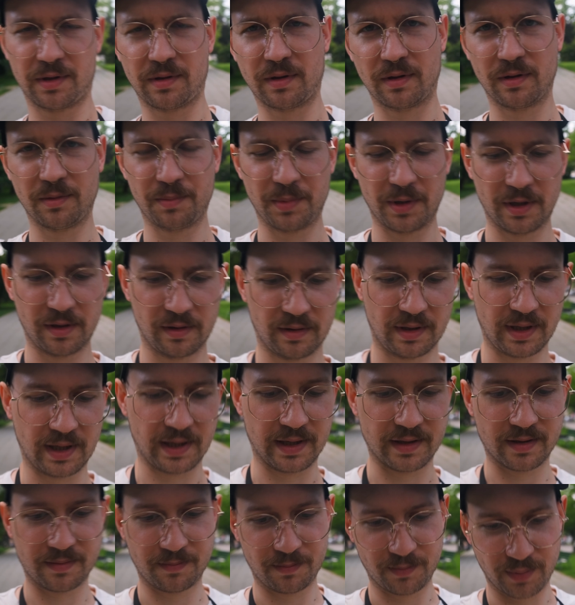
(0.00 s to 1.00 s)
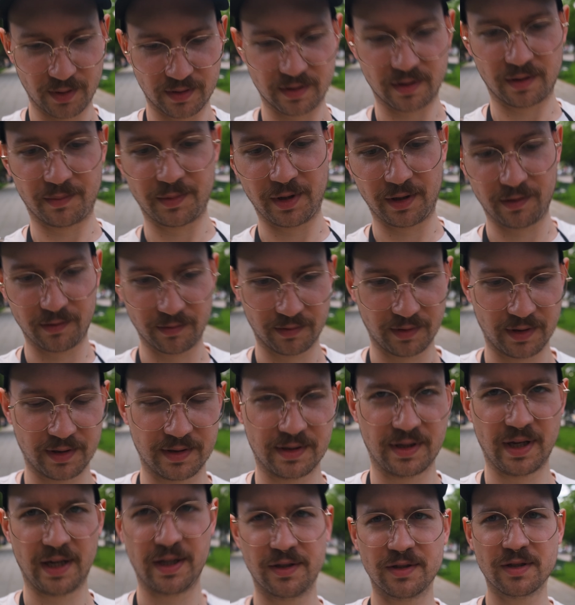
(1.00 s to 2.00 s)
to dopiero teraz, po zrobieniu tych
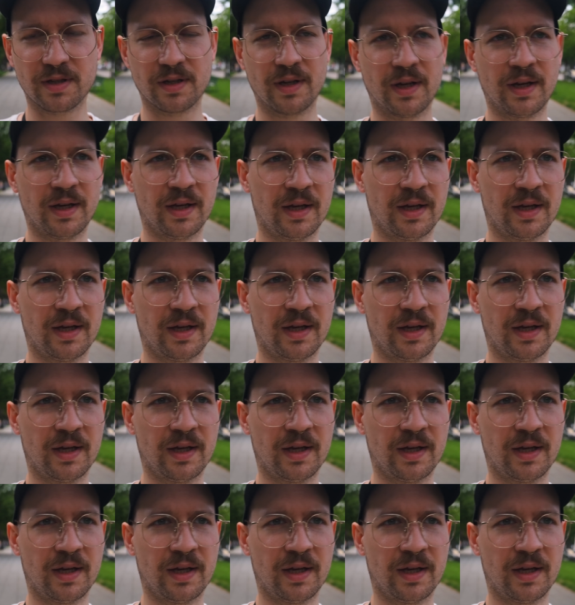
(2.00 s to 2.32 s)
zdjęć,